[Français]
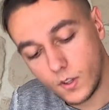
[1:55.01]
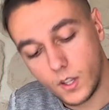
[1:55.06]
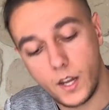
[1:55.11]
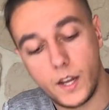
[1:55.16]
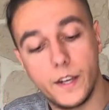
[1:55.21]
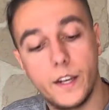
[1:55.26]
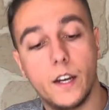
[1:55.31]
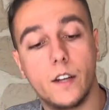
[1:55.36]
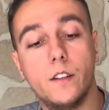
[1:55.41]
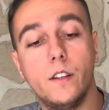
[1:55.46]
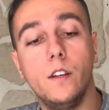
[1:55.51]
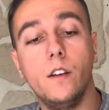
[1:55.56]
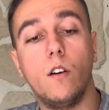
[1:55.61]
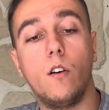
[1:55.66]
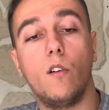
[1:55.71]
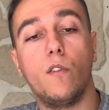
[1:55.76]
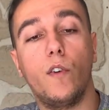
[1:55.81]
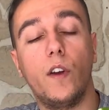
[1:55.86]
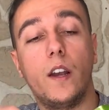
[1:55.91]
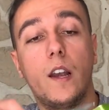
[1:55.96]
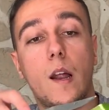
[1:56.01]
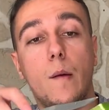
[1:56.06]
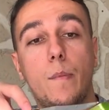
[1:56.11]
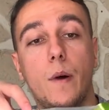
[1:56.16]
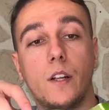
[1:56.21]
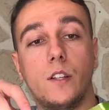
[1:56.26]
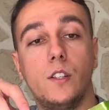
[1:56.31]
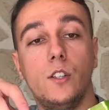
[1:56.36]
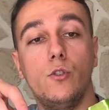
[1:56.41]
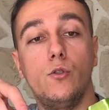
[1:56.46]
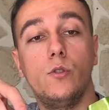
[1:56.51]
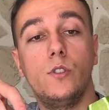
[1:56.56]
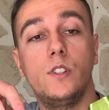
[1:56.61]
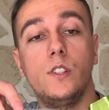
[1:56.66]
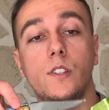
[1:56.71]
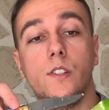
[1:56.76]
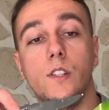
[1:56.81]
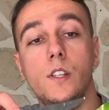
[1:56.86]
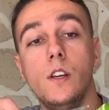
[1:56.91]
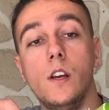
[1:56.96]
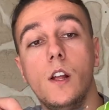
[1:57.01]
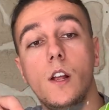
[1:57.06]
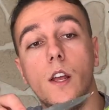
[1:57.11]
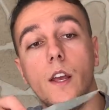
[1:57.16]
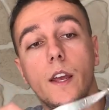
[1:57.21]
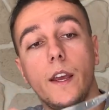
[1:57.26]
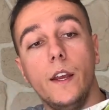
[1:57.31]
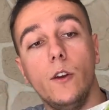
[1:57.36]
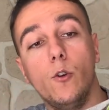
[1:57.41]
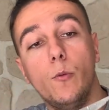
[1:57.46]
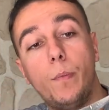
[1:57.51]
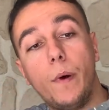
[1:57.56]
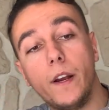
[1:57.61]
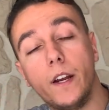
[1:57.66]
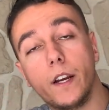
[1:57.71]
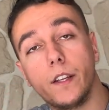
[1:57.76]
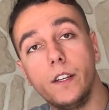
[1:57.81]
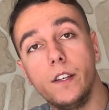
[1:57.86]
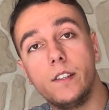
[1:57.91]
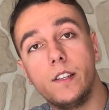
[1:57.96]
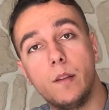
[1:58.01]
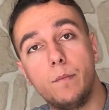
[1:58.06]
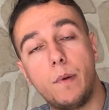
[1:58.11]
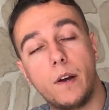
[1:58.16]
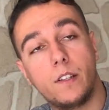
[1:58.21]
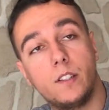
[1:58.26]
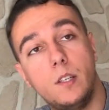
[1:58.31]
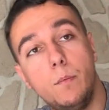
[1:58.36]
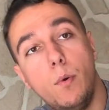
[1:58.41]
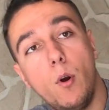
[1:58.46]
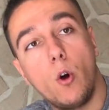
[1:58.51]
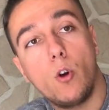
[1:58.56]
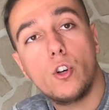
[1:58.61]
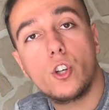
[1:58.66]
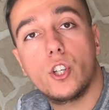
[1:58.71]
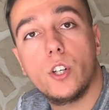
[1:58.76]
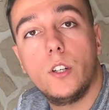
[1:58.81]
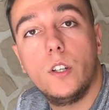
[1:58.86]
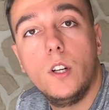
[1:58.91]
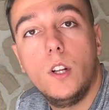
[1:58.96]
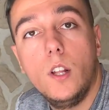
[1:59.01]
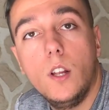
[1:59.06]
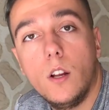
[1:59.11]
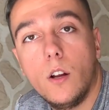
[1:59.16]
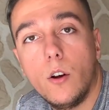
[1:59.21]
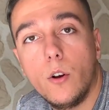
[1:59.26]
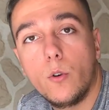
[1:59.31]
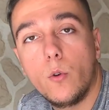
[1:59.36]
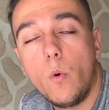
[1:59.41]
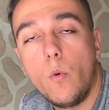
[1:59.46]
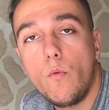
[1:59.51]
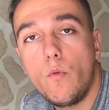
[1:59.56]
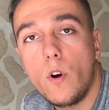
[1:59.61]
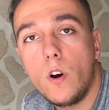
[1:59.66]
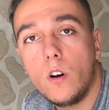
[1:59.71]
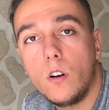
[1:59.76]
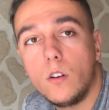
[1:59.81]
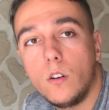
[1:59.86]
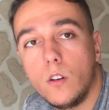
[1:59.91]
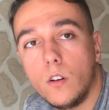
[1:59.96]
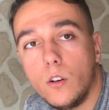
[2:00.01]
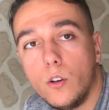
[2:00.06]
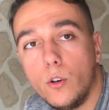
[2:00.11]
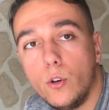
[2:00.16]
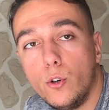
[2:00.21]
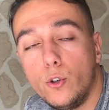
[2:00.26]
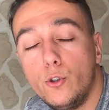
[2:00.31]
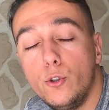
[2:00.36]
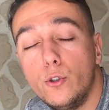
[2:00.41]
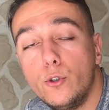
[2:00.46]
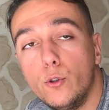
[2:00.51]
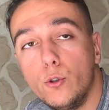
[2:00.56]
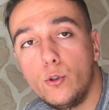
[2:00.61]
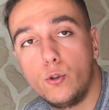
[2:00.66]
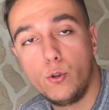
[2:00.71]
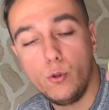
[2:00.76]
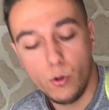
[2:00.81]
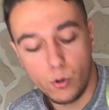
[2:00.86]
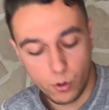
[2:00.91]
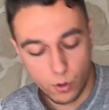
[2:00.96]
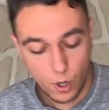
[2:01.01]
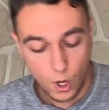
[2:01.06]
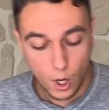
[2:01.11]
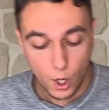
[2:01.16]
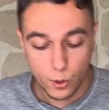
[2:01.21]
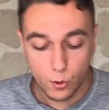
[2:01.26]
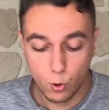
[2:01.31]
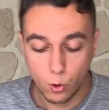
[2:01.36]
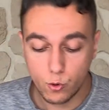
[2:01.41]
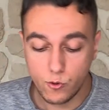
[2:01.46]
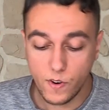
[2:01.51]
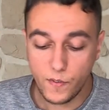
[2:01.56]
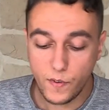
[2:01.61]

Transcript: à garder en fait la partie juste ici et ne pas garder cette partie blanche euh, qu'on voit euh, juste au-dessus. Donc je